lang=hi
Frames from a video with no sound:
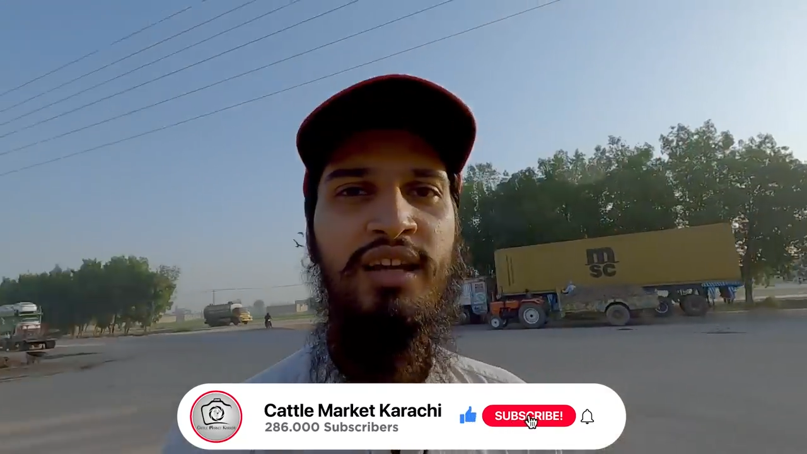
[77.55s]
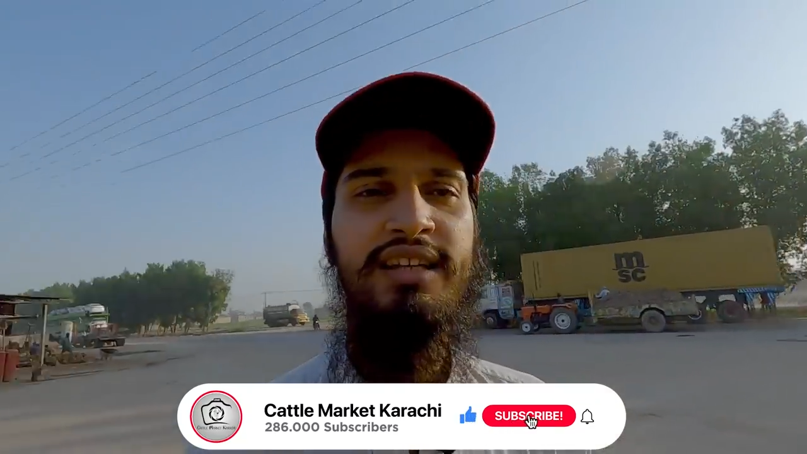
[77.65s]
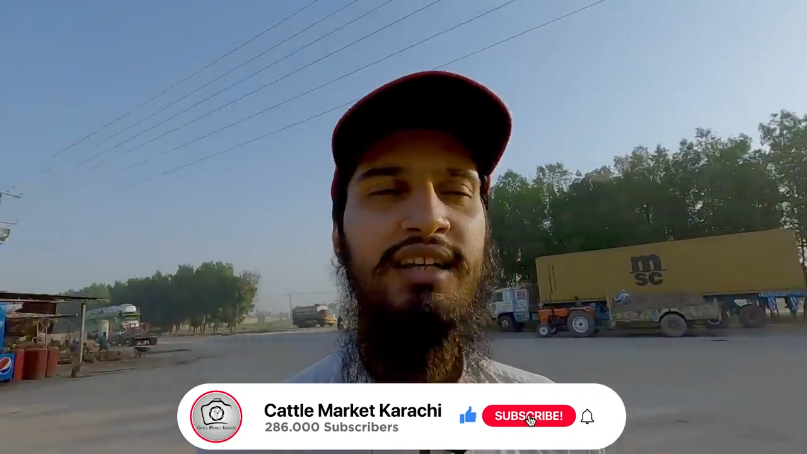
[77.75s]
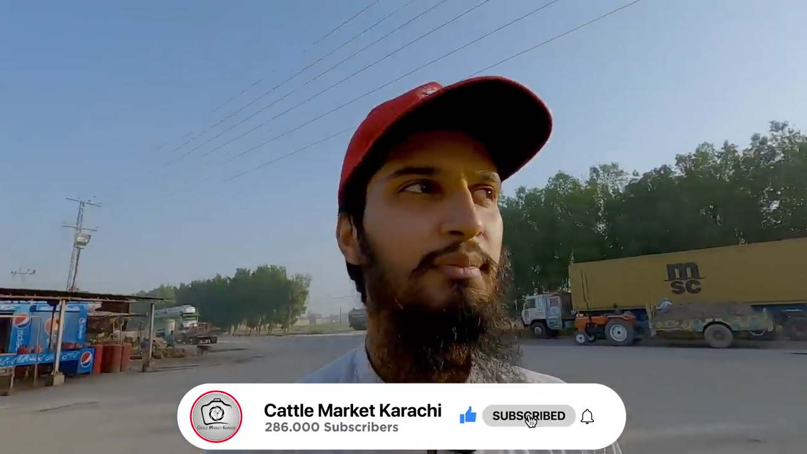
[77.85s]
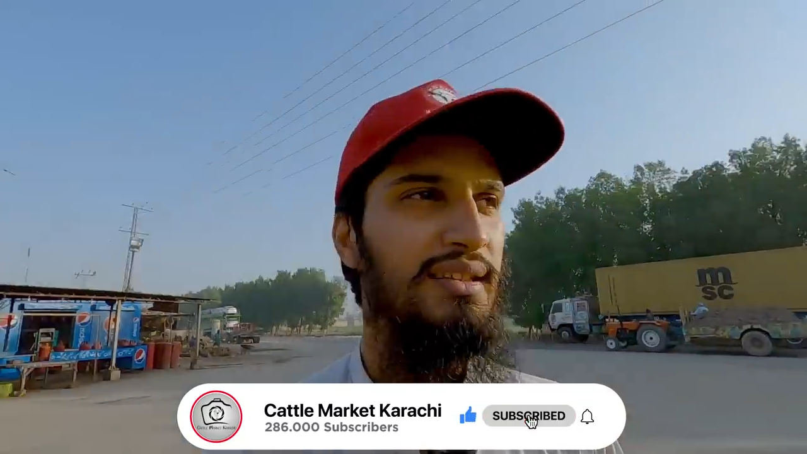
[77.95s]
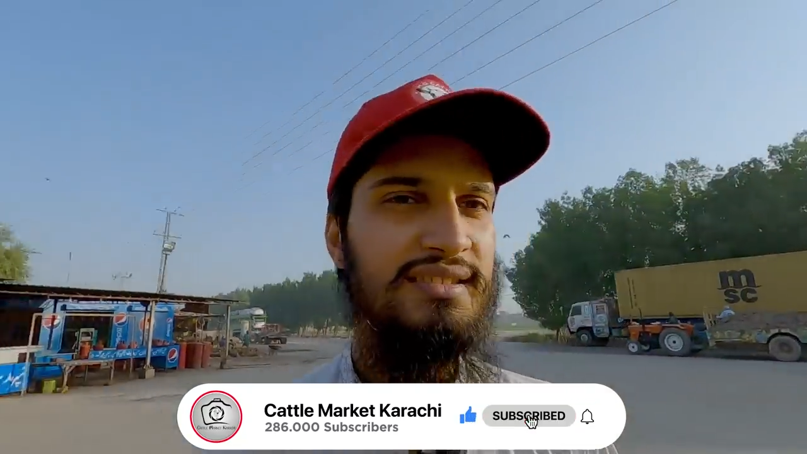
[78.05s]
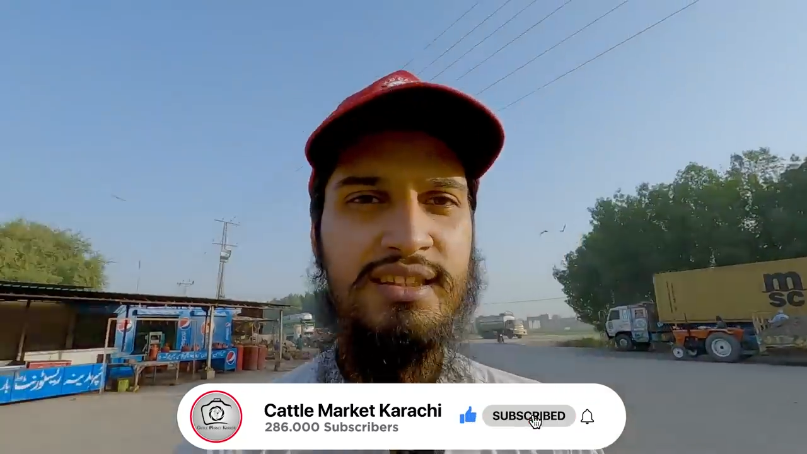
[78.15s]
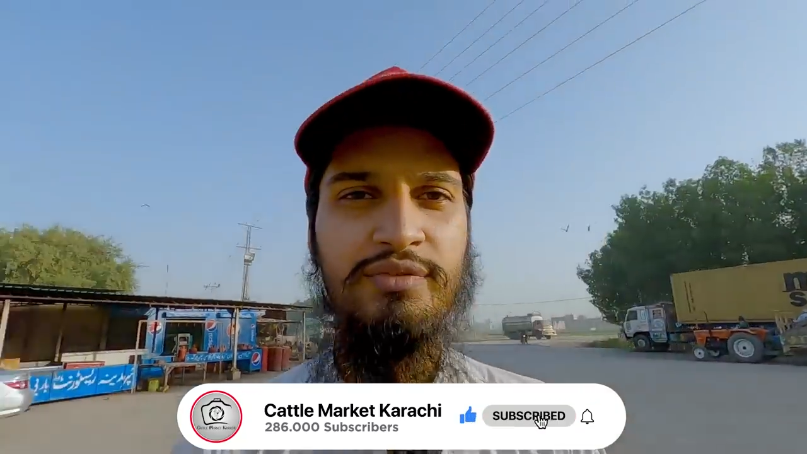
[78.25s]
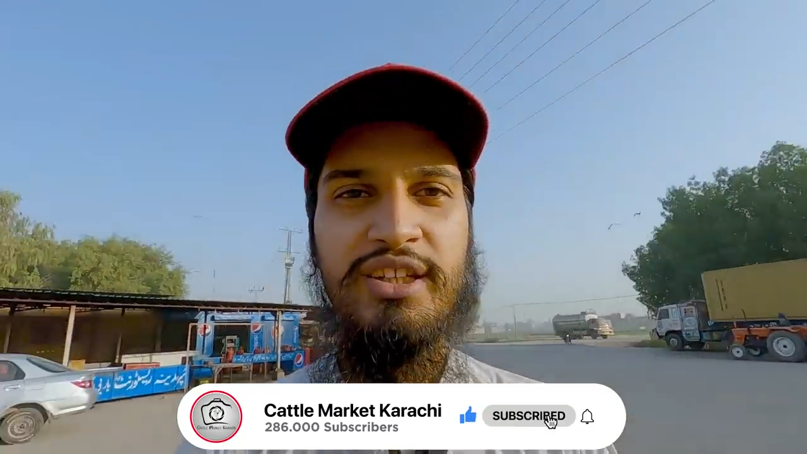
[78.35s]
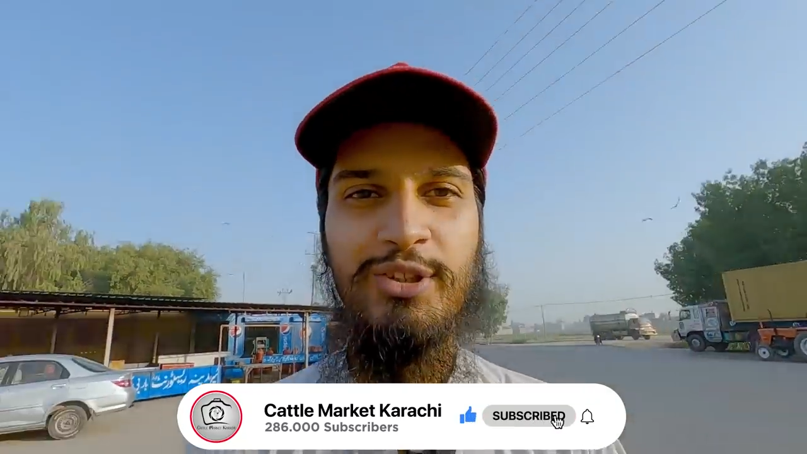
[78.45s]
करिएगा
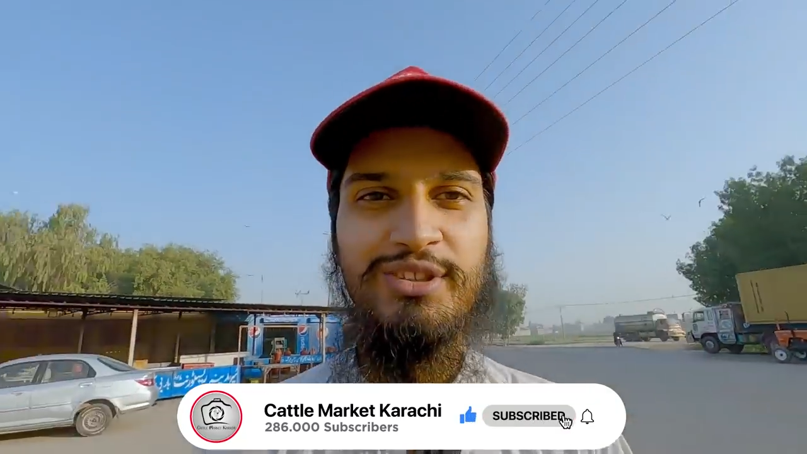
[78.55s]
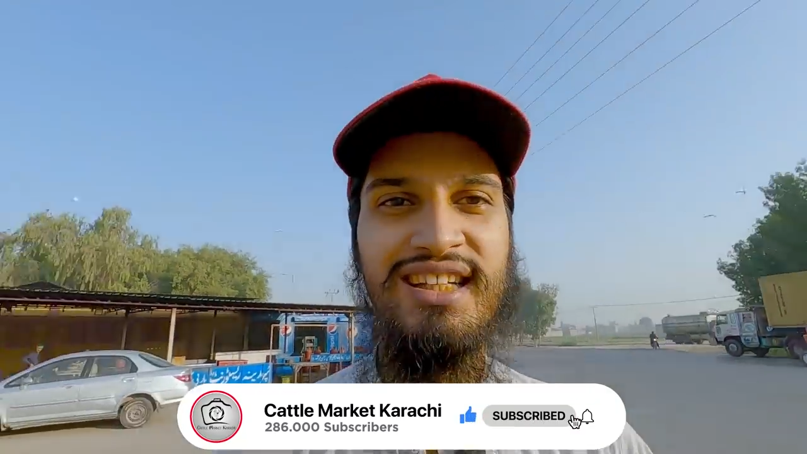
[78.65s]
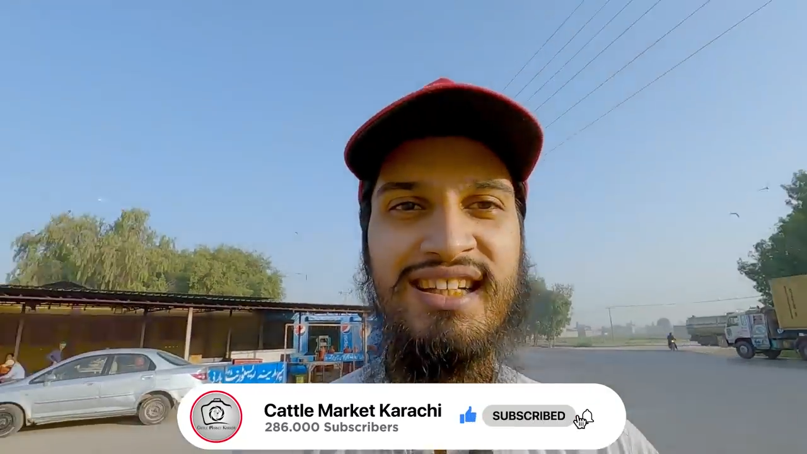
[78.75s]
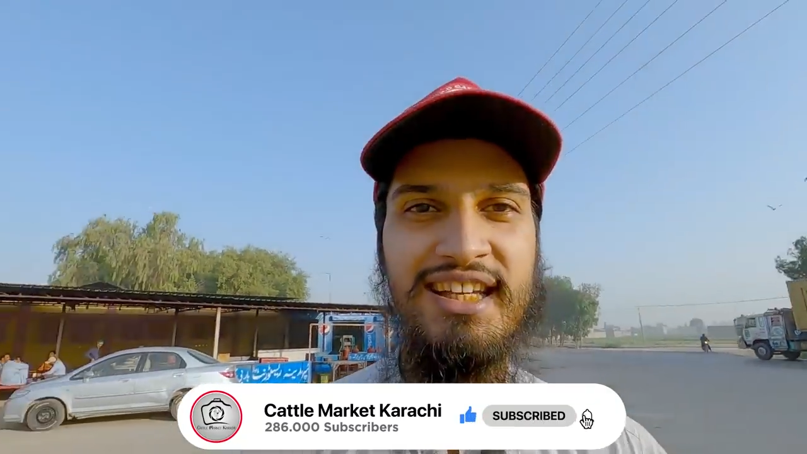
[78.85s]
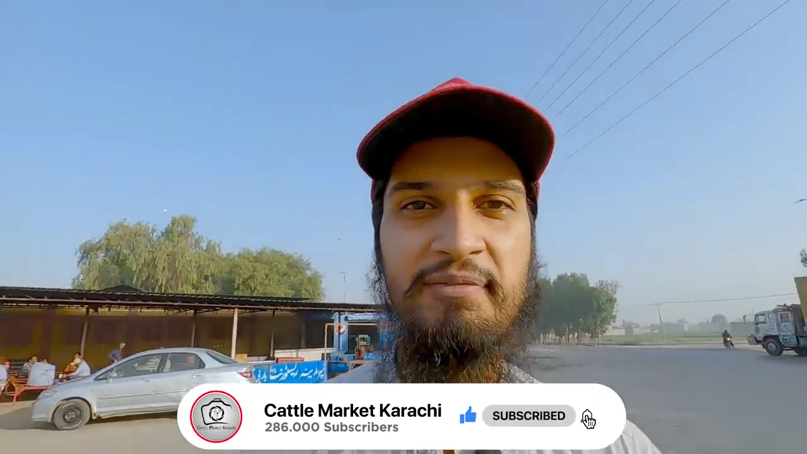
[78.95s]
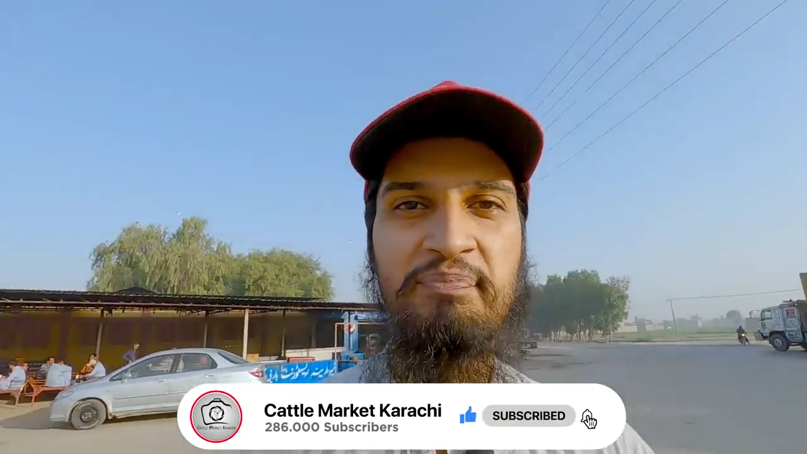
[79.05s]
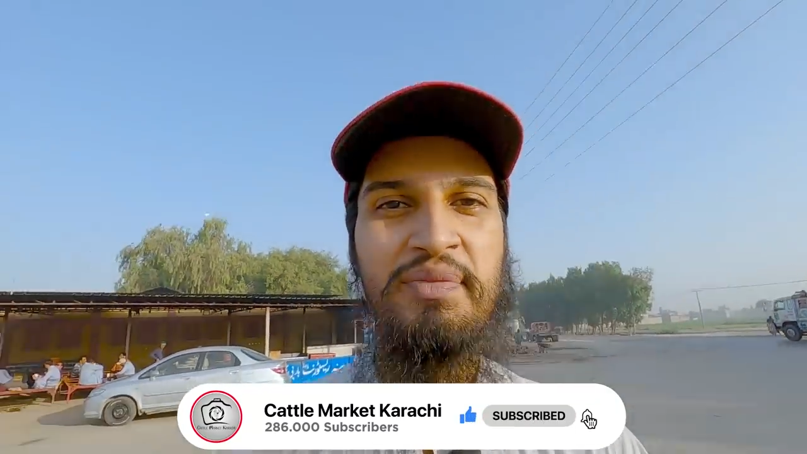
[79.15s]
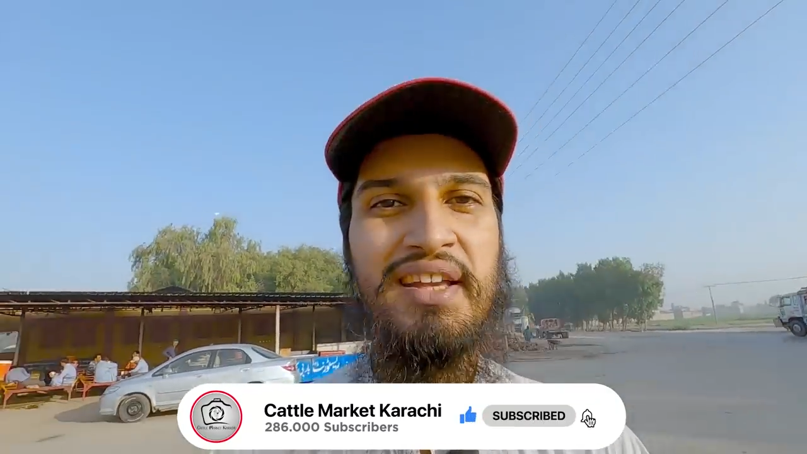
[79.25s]
मजीद वीडियोज़ के लिए